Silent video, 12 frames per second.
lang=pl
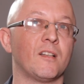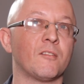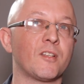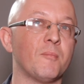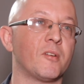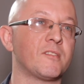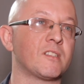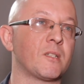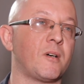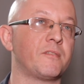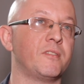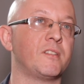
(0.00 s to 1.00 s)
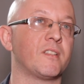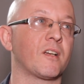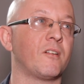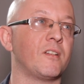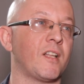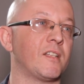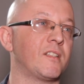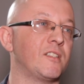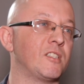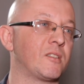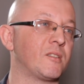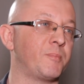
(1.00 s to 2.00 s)
no nie można załatwić tego inaczej
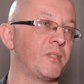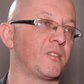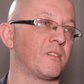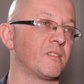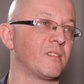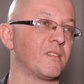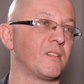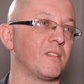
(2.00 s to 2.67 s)
niż pisząc.